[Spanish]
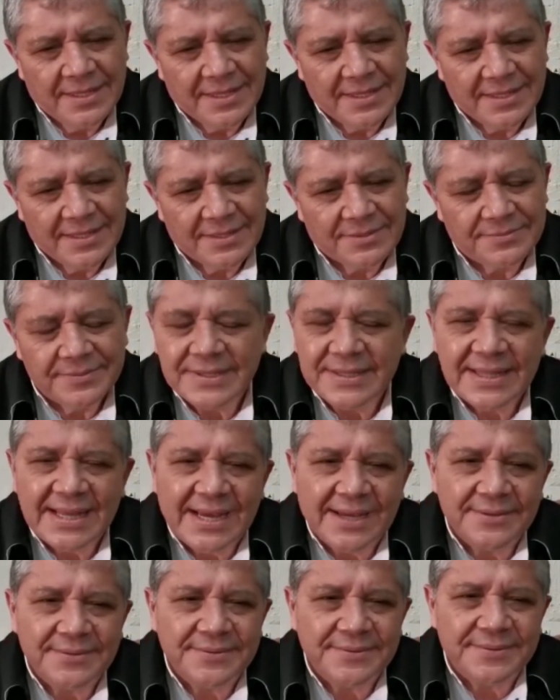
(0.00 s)
el
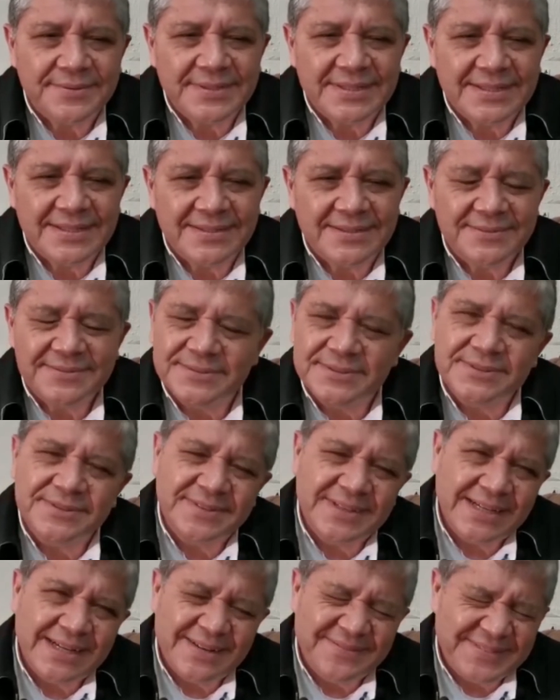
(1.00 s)
cuidado del
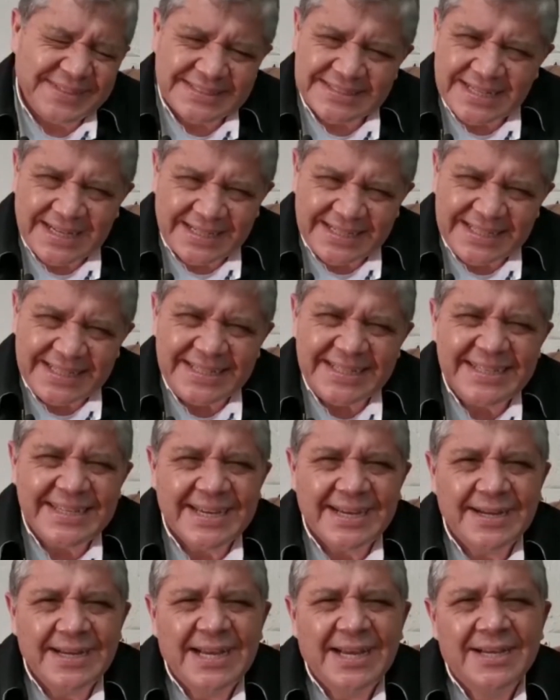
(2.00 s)
uso de la
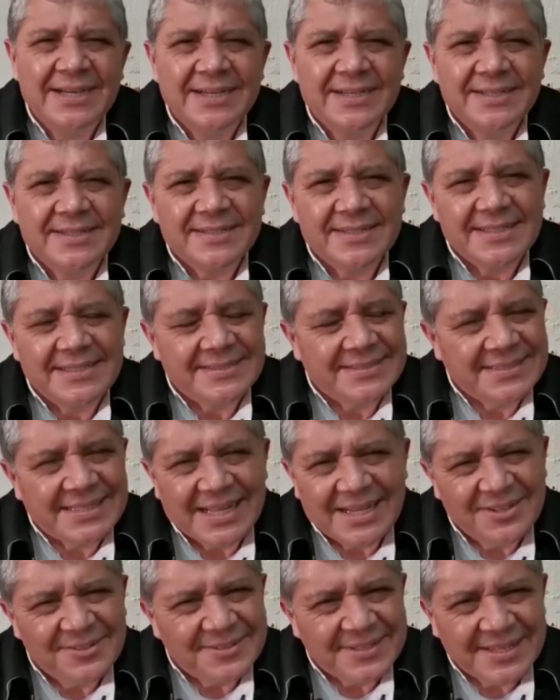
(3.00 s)
mascarilla.
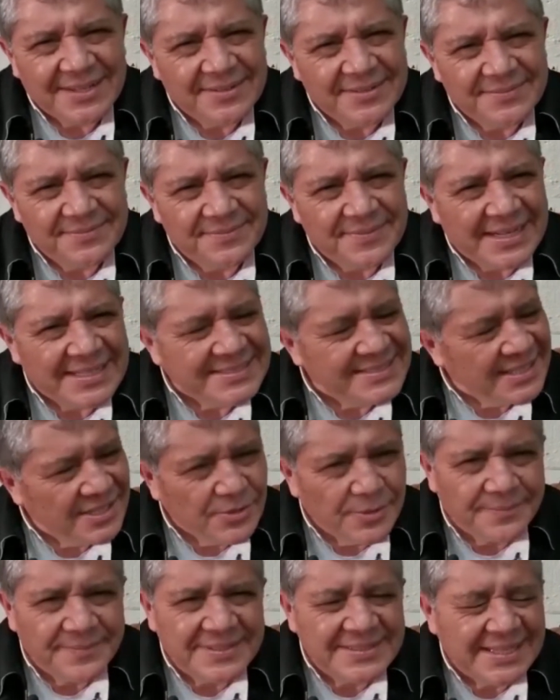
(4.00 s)
Quizá lo que más
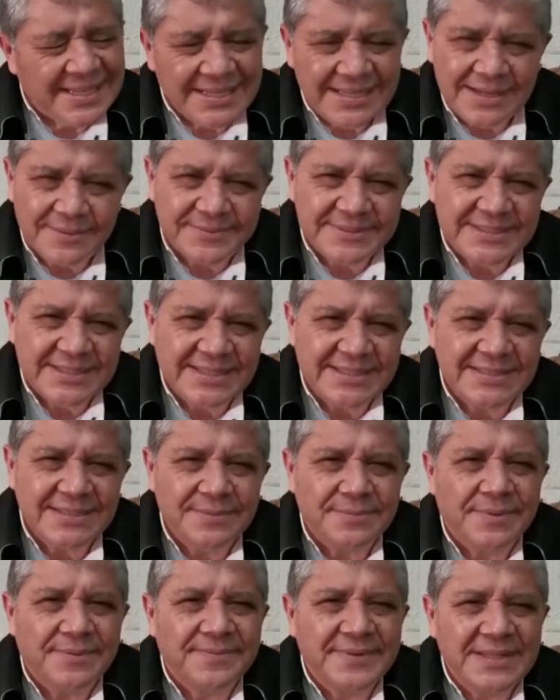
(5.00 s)
recomendaríamos en
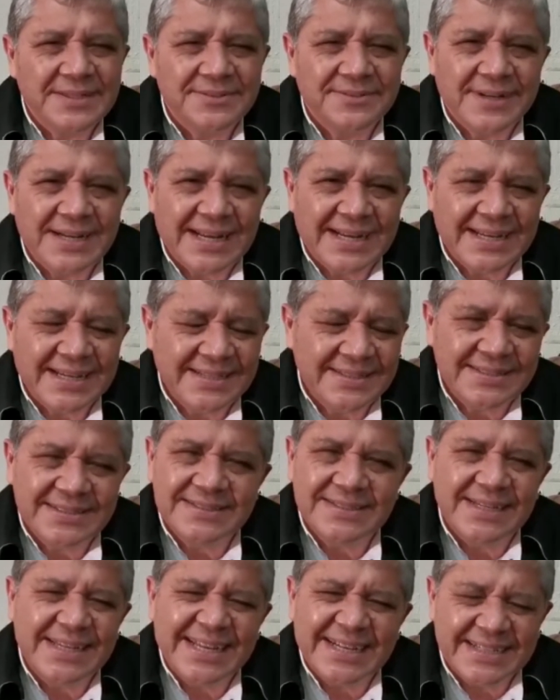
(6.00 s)
este momento a la
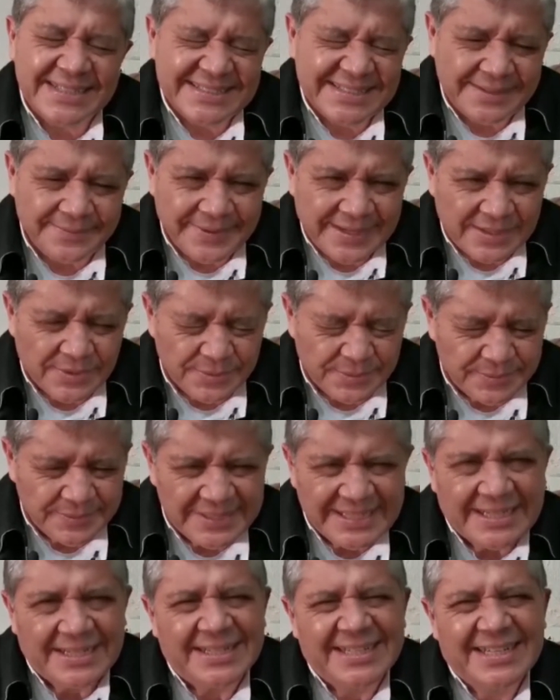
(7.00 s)
gente sería que se
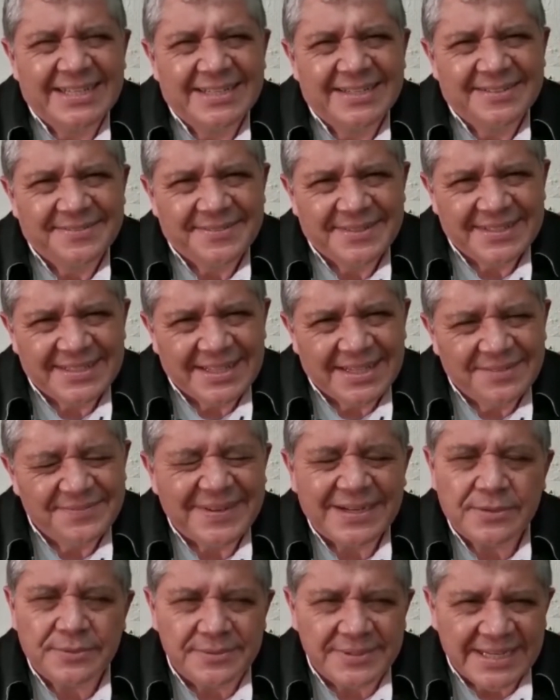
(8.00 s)
vacune ¿verdad?
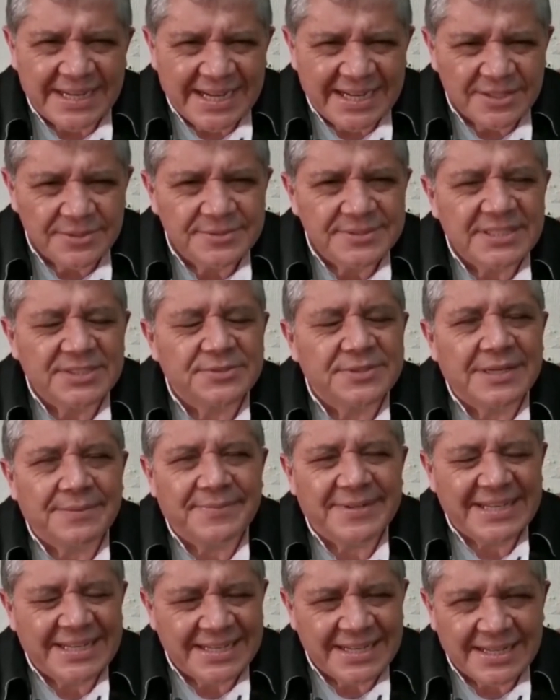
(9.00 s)
vacunarnos es una
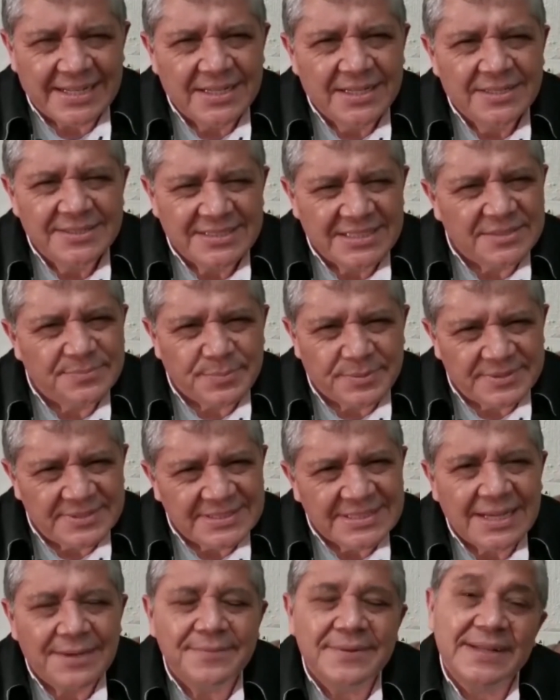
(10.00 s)
manera
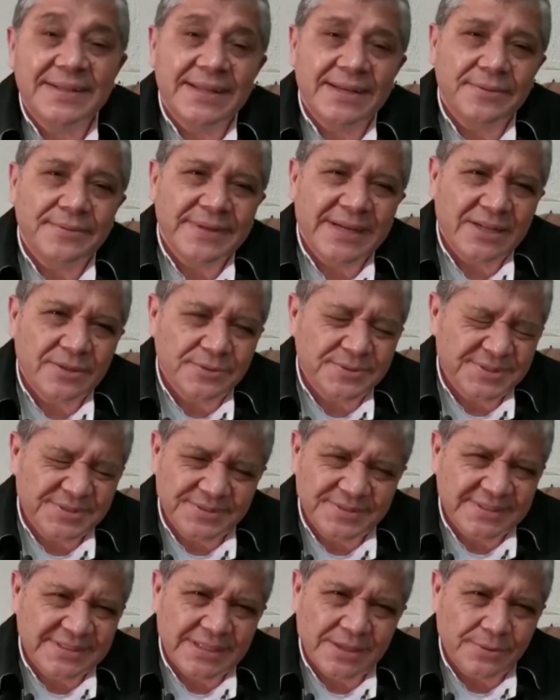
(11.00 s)
responsable de ayudarnos
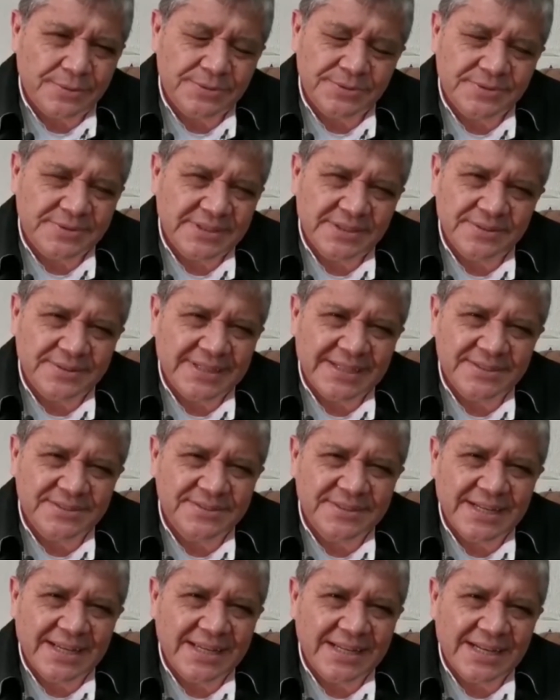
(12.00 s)
unos a otros. Creo que
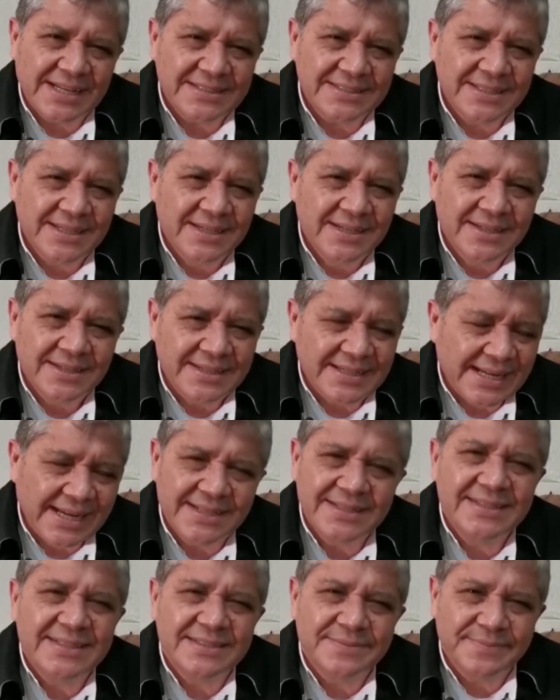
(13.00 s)
es una de las
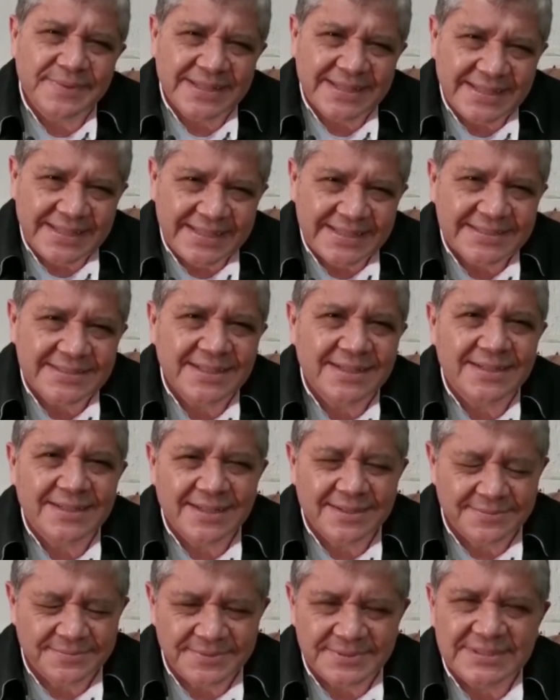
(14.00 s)
grandes medidas el
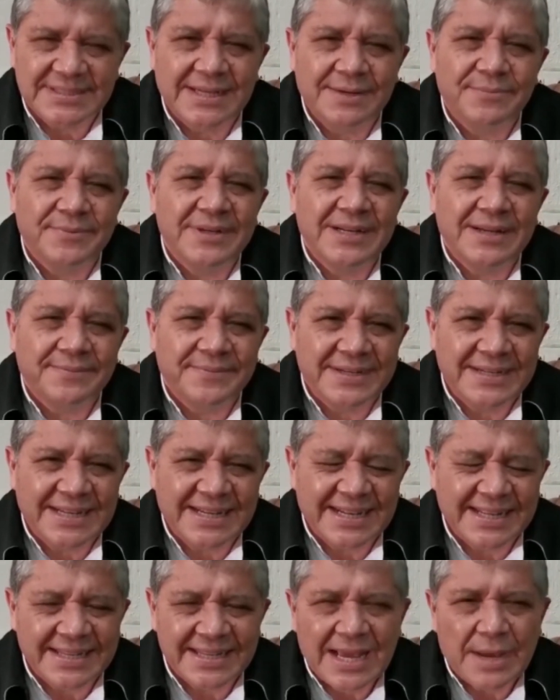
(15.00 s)
que busquemos la
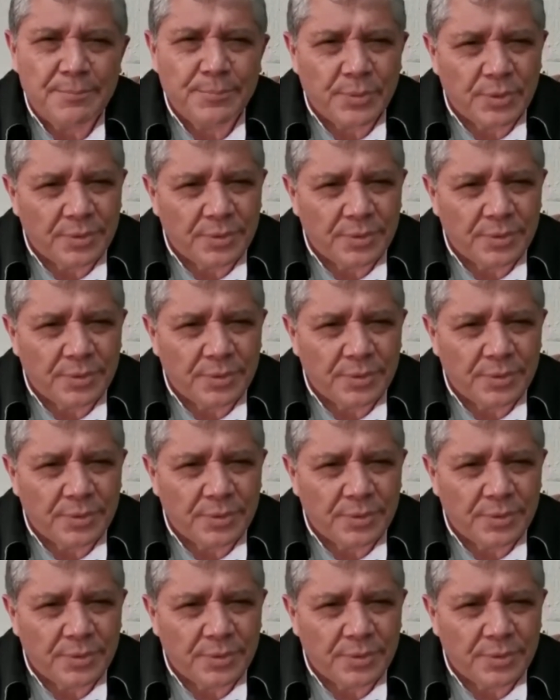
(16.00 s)
manera de